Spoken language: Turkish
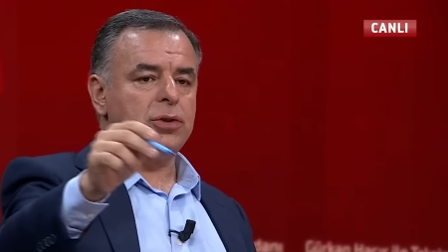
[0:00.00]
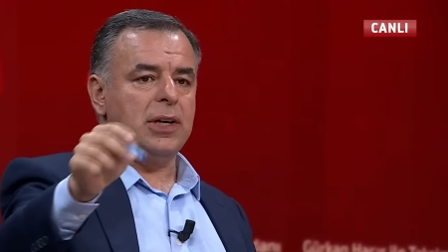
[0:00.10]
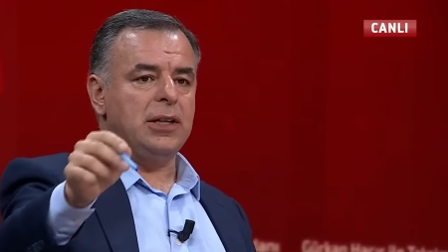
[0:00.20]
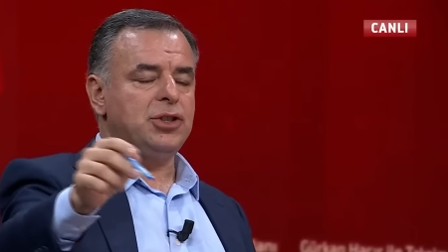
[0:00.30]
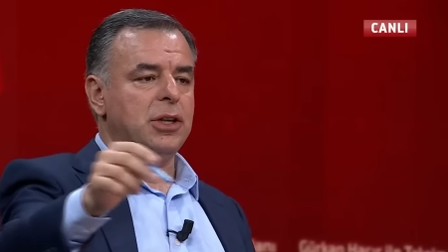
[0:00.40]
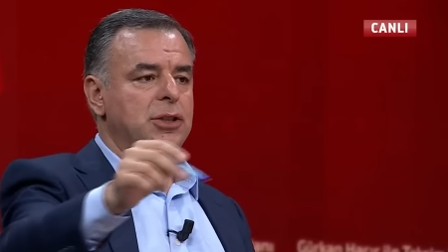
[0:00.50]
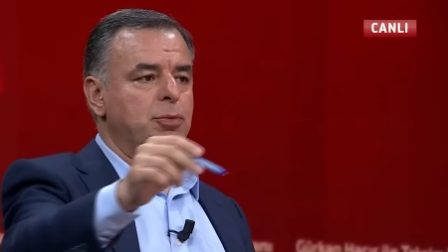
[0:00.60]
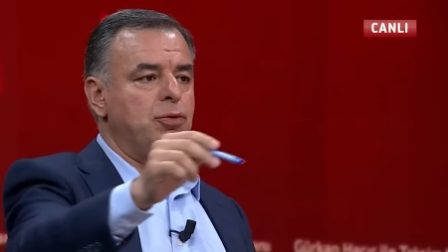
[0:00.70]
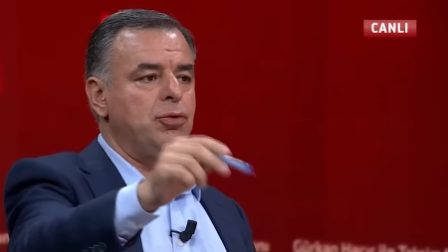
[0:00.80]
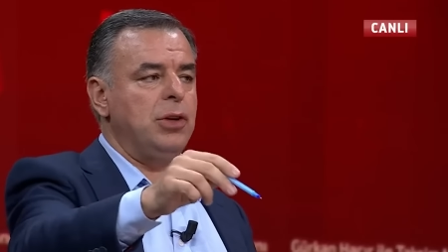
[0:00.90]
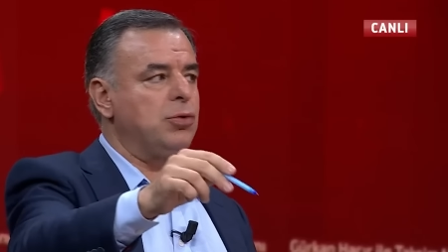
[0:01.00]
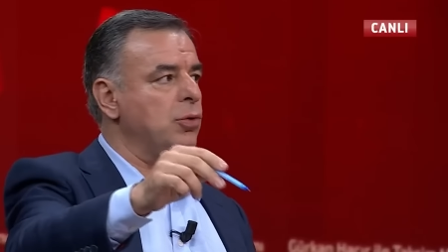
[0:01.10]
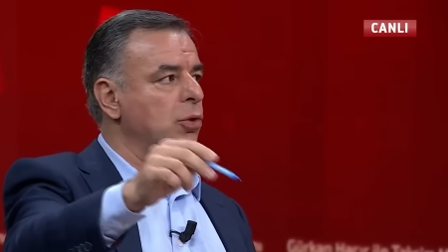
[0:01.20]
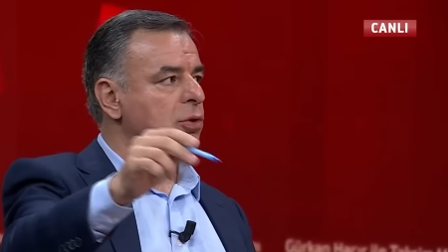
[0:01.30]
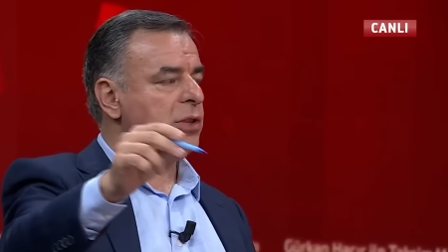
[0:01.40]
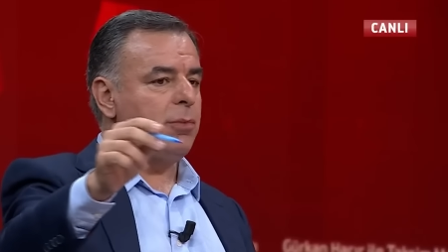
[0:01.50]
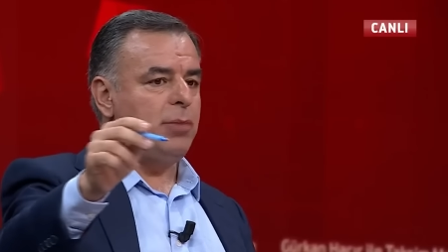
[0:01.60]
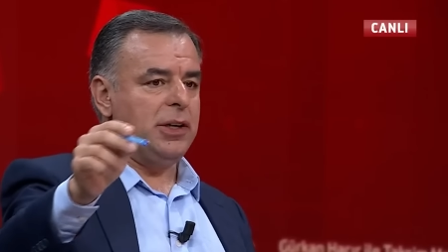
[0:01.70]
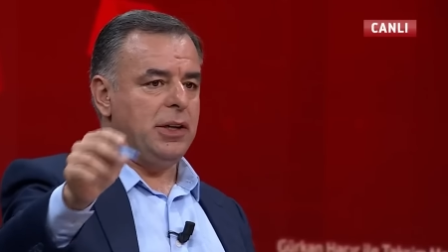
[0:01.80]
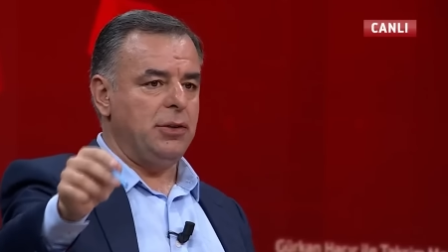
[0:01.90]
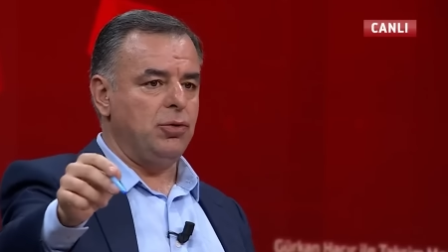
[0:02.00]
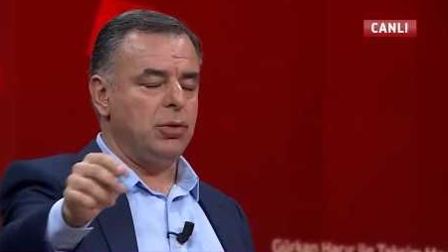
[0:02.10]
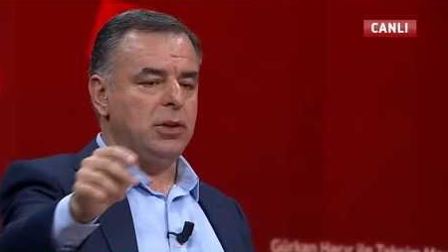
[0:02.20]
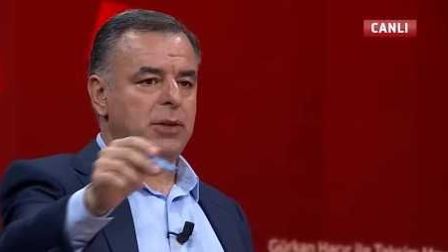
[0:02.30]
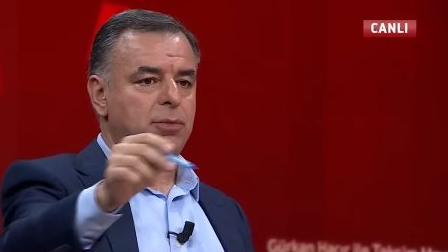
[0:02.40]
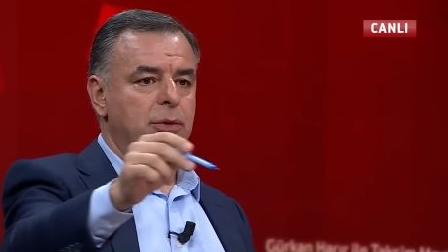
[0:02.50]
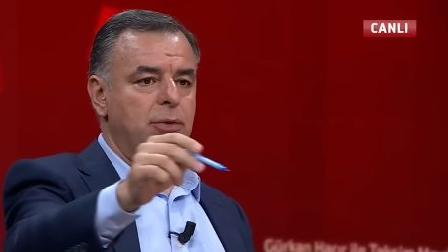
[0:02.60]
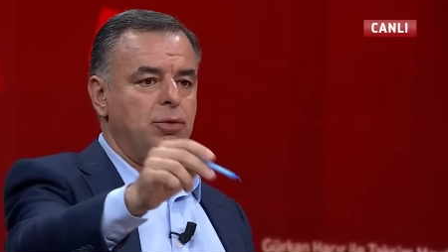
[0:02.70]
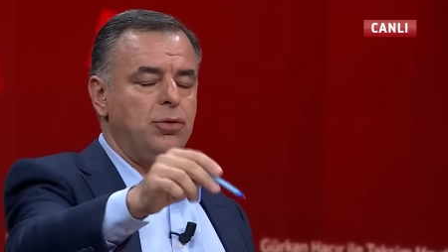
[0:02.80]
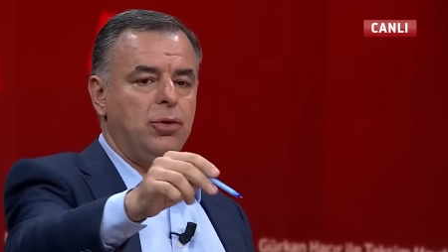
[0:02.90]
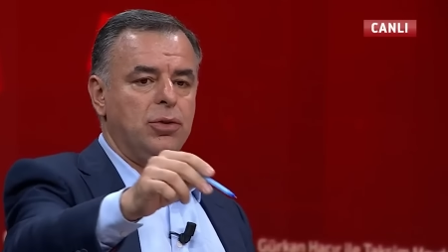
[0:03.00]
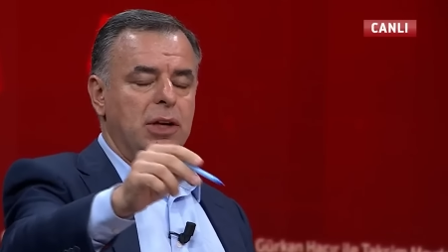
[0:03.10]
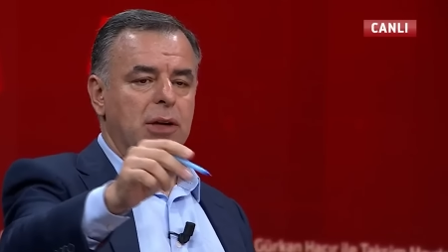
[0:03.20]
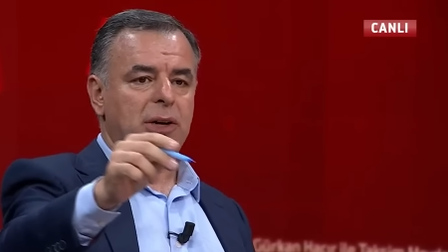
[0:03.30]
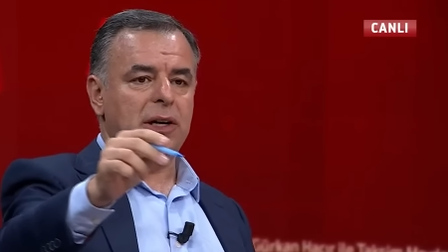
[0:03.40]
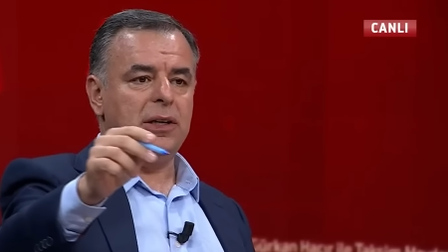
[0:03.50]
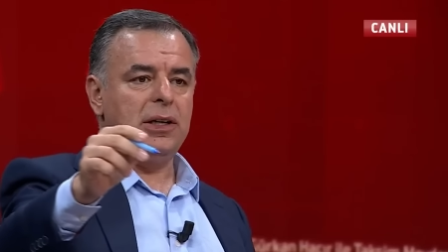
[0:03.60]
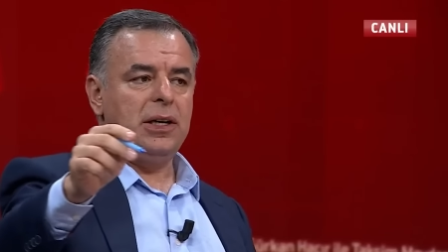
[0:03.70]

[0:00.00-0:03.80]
saat çalışıp günde 90 paket yollayıp günde ortalama